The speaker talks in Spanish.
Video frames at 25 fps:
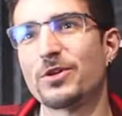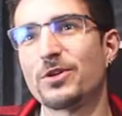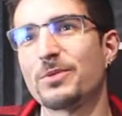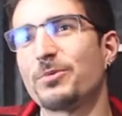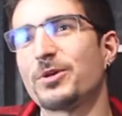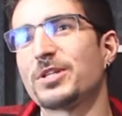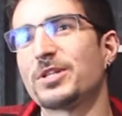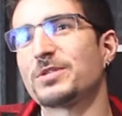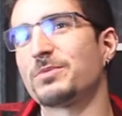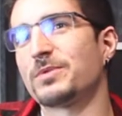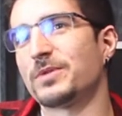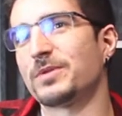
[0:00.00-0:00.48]
le
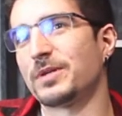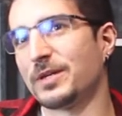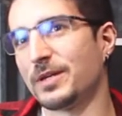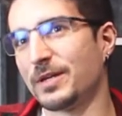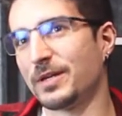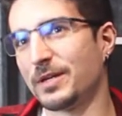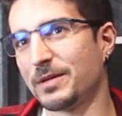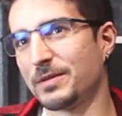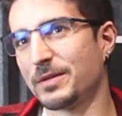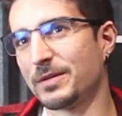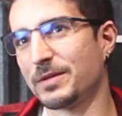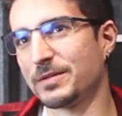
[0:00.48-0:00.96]
puedes
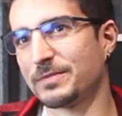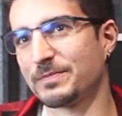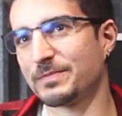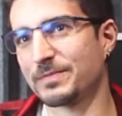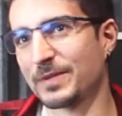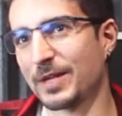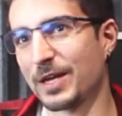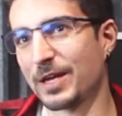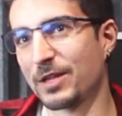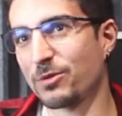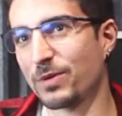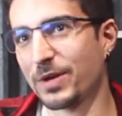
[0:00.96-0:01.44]
eh,
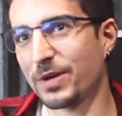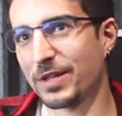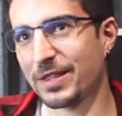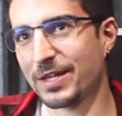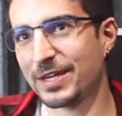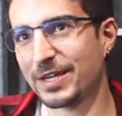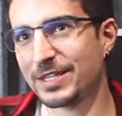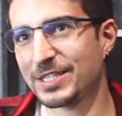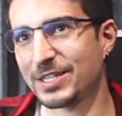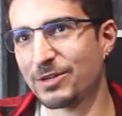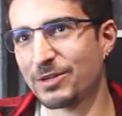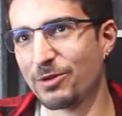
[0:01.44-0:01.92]

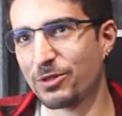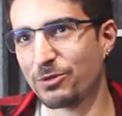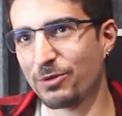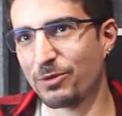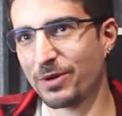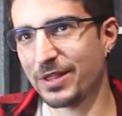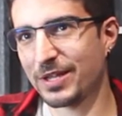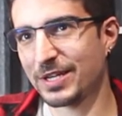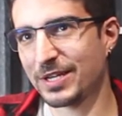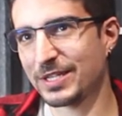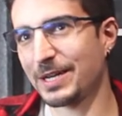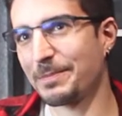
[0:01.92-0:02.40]
actualizar si no
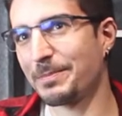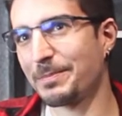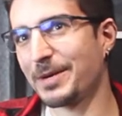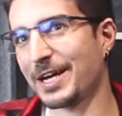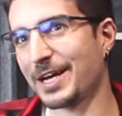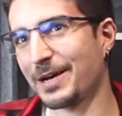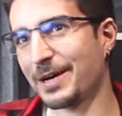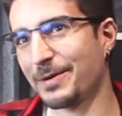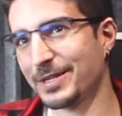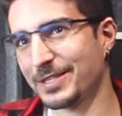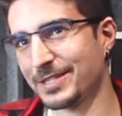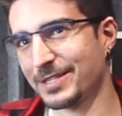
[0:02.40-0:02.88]
actualizas la
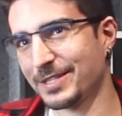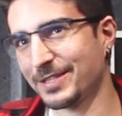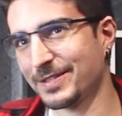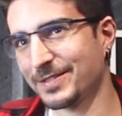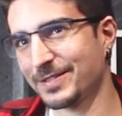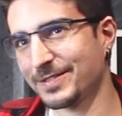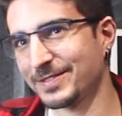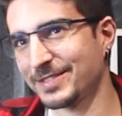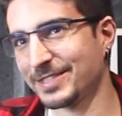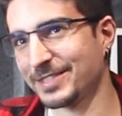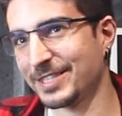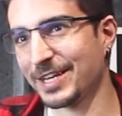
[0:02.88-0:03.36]
placa base.
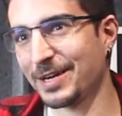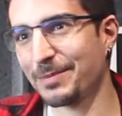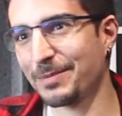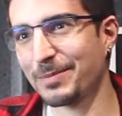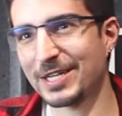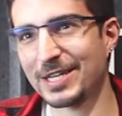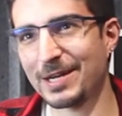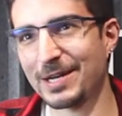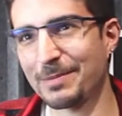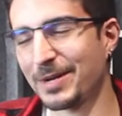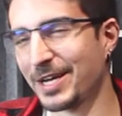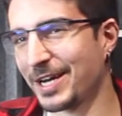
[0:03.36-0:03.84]
Si
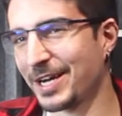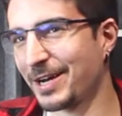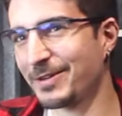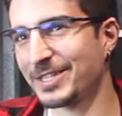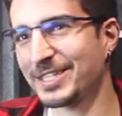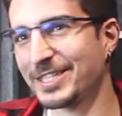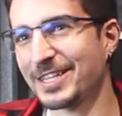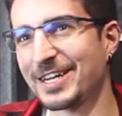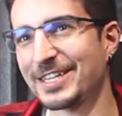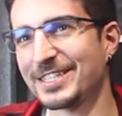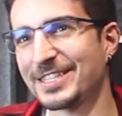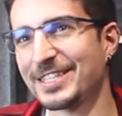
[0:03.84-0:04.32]
cambias la placa
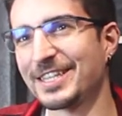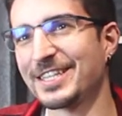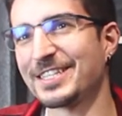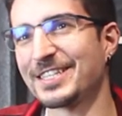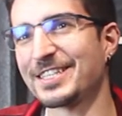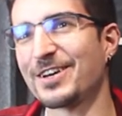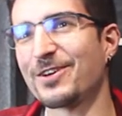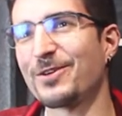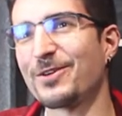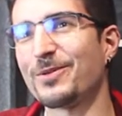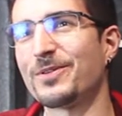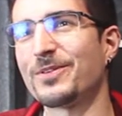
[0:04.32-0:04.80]
base casi
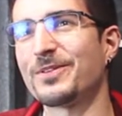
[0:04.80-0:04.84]
tienes que